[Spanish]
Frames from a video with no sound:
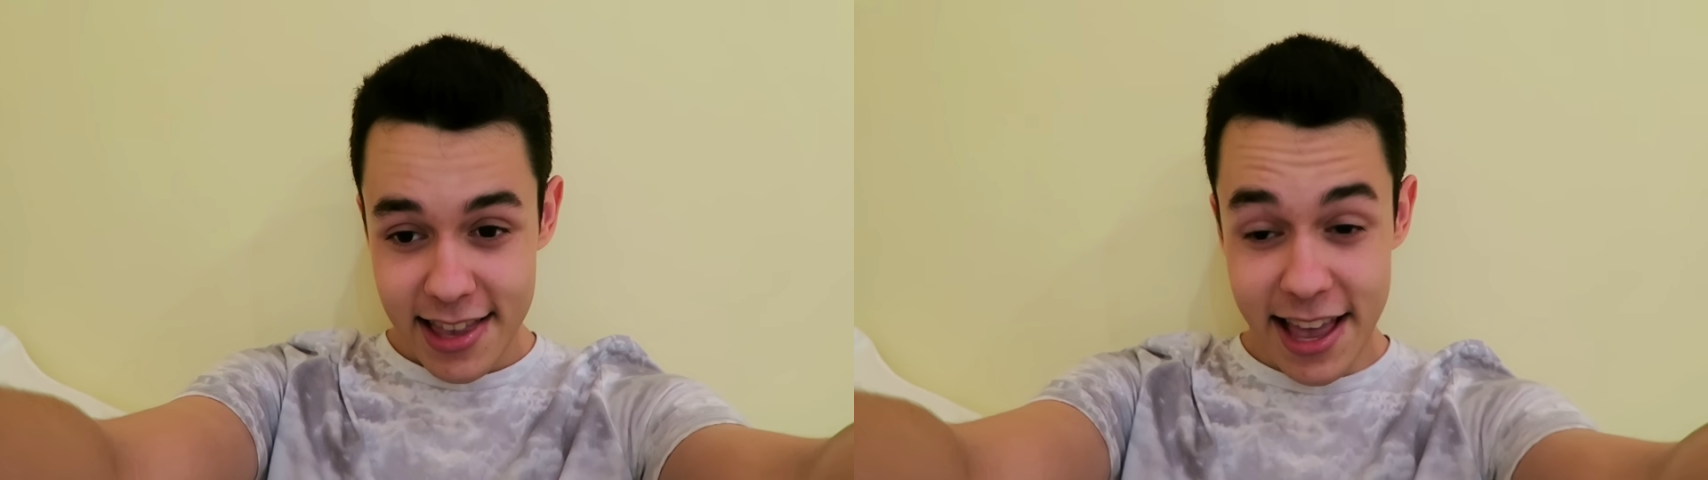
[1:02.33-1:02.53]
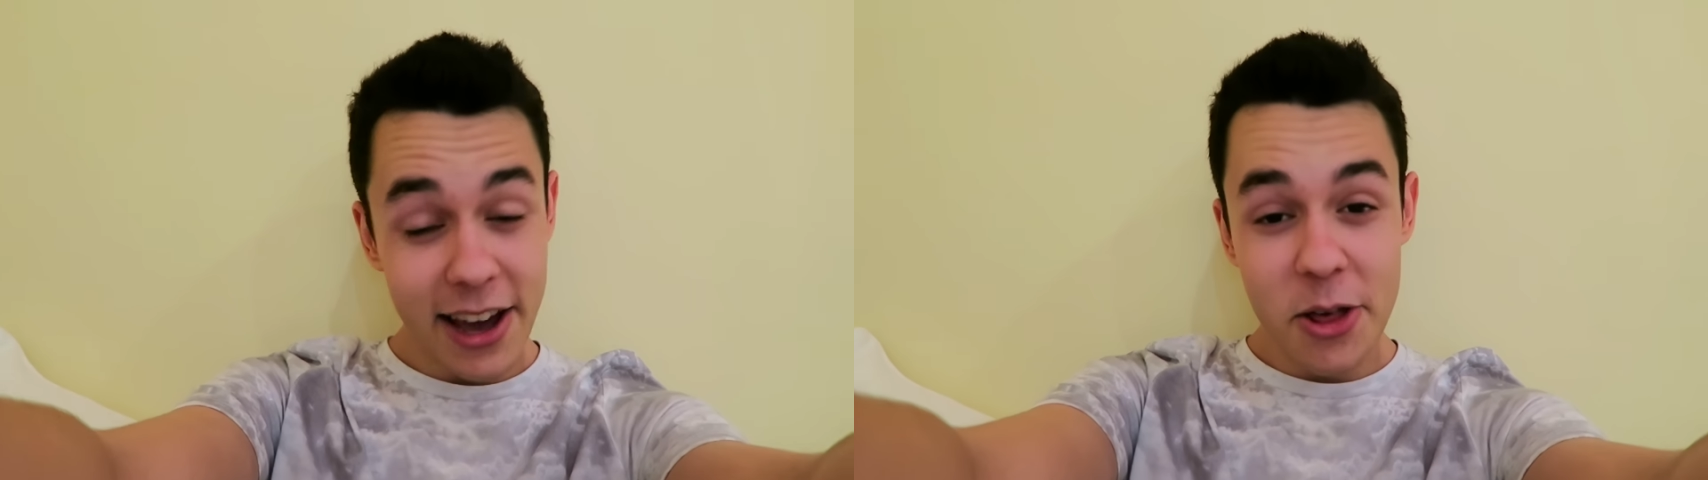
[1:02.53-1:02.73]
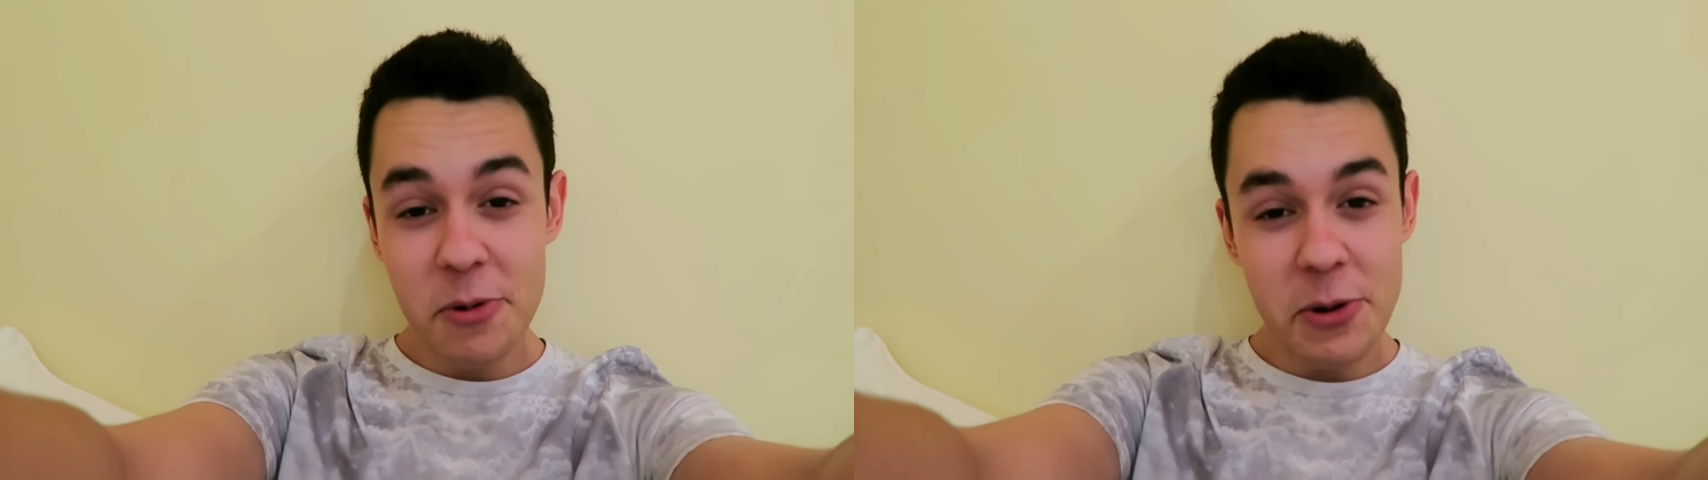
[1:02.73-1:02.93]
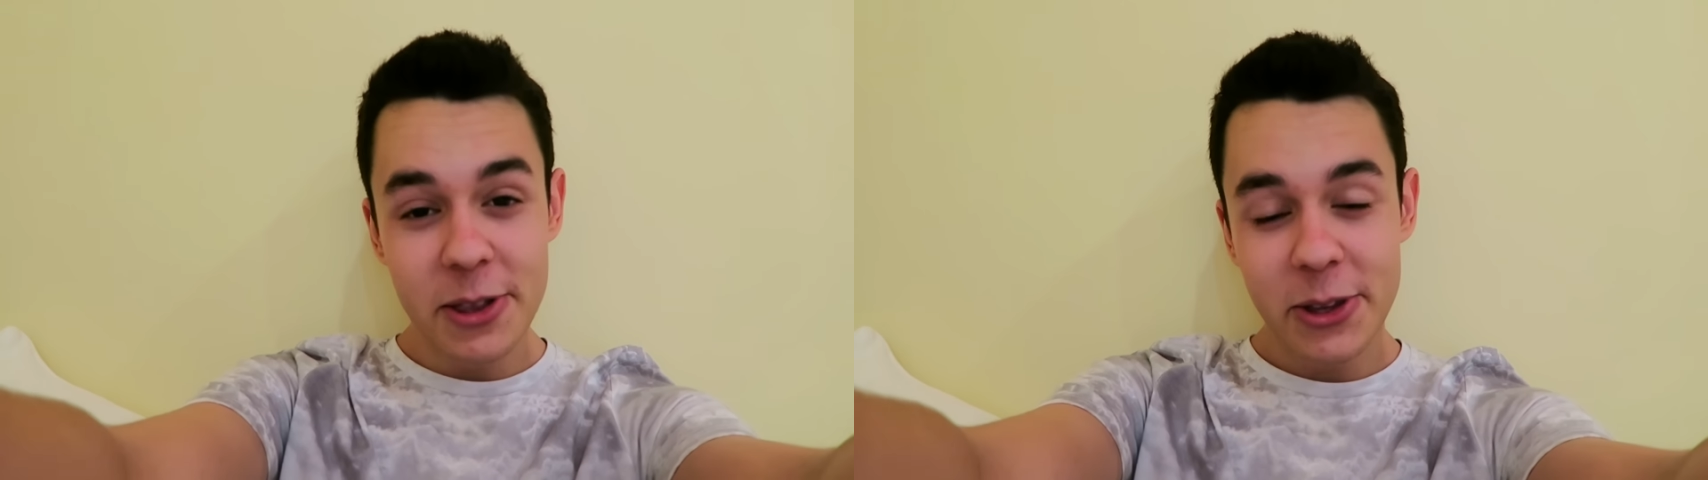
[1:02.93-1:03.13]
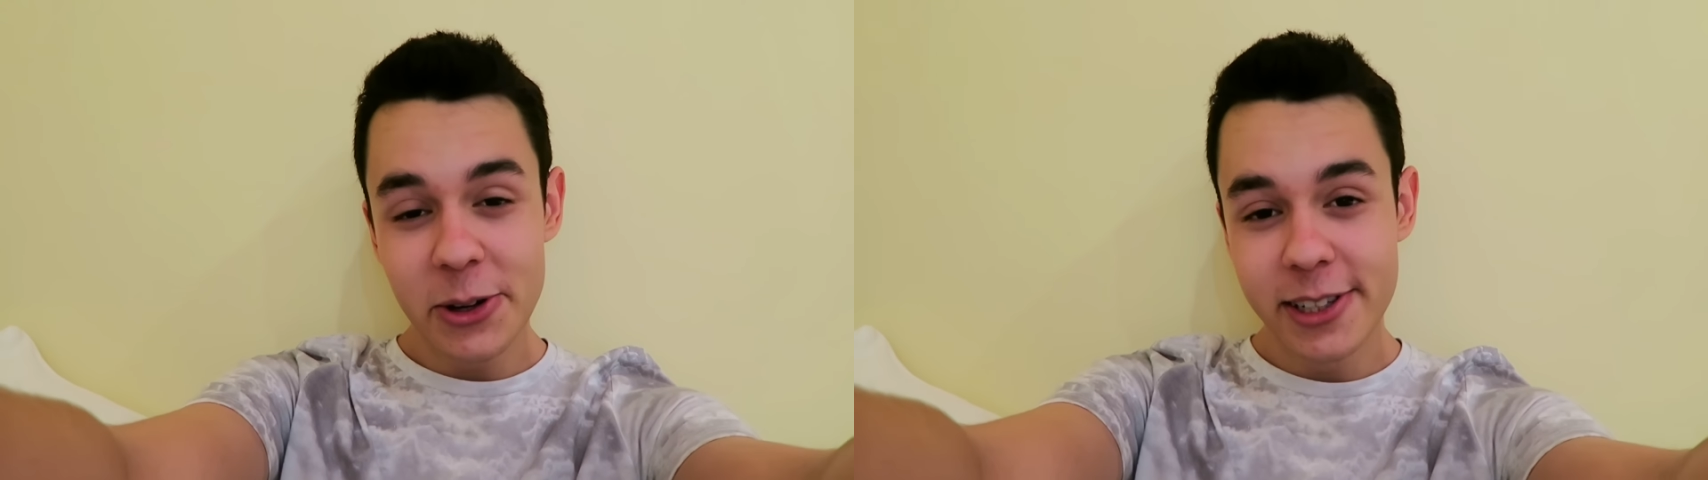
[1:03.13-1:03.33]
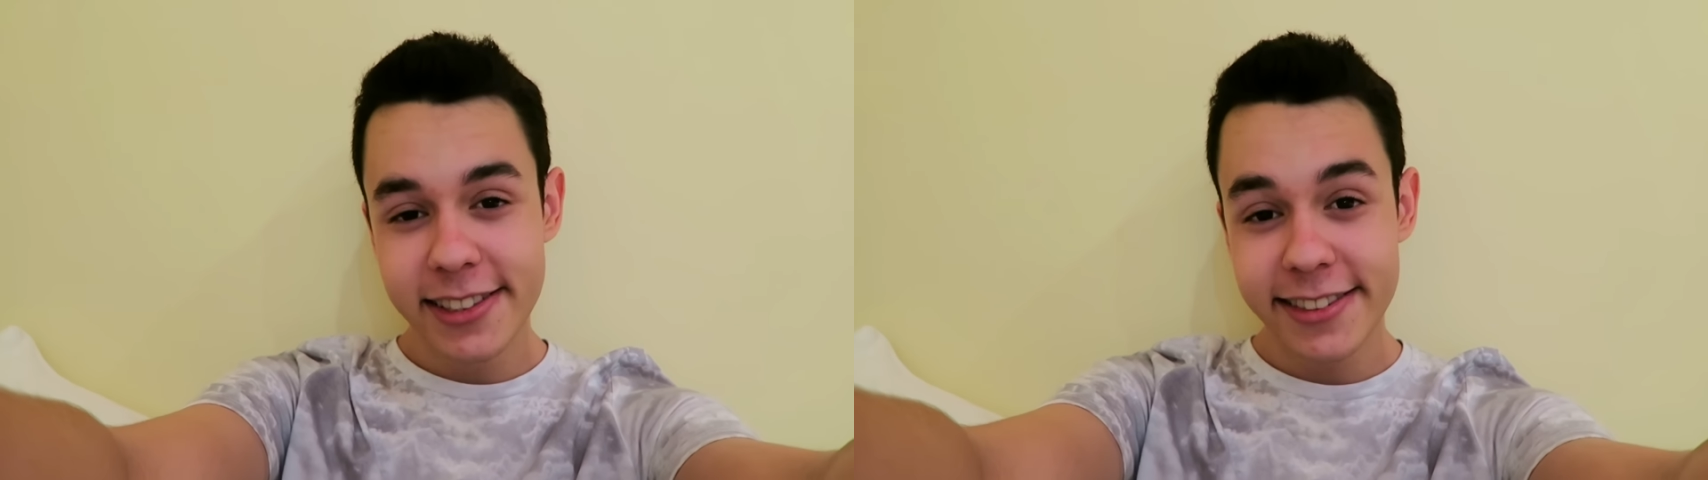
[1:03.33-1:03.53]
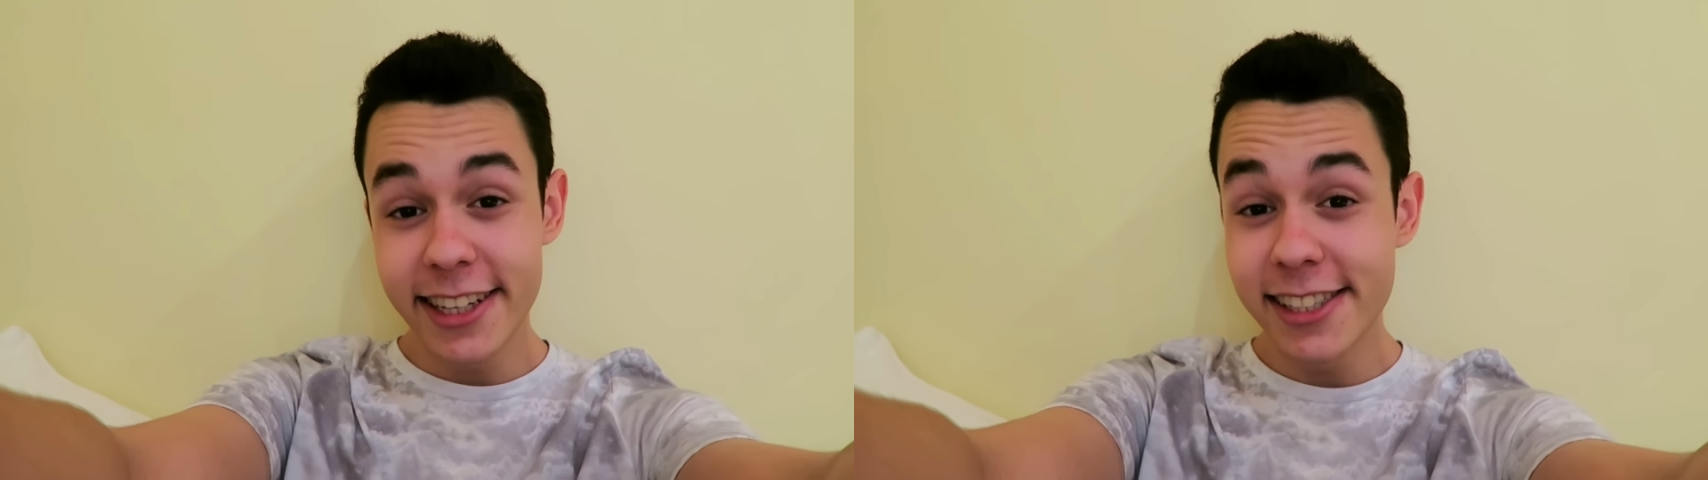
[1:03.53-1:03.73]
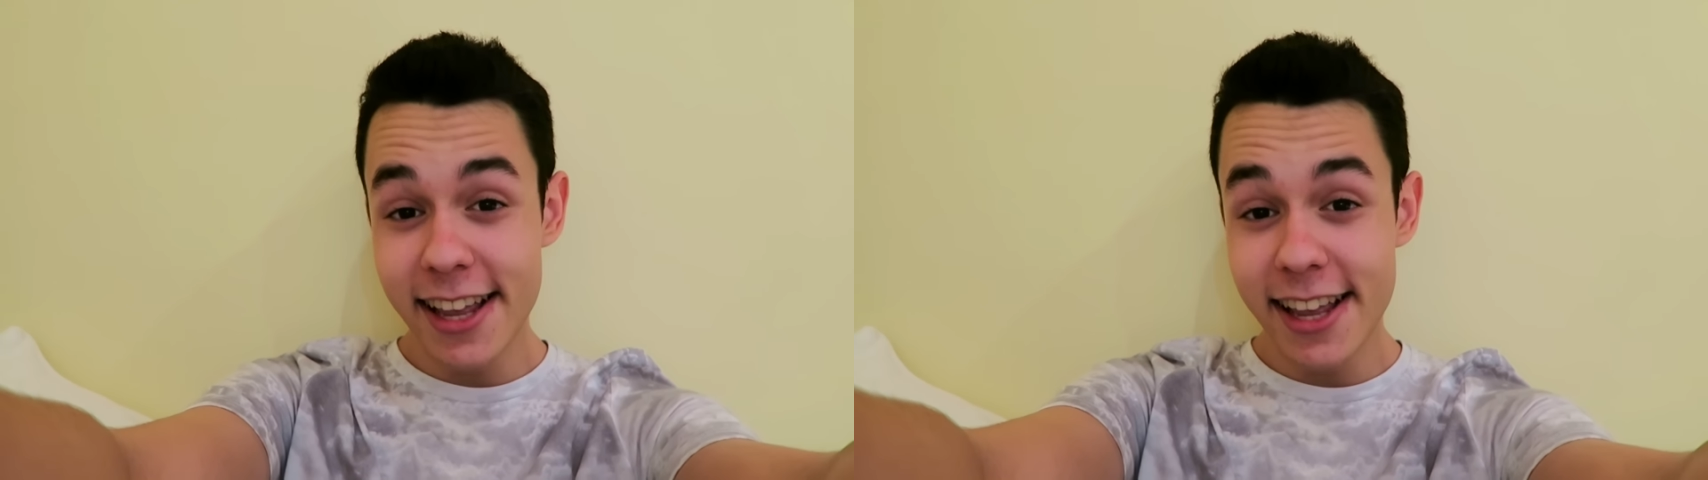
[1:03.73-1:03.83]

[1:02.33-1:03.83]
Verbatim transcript: Ya ha llegado el momento de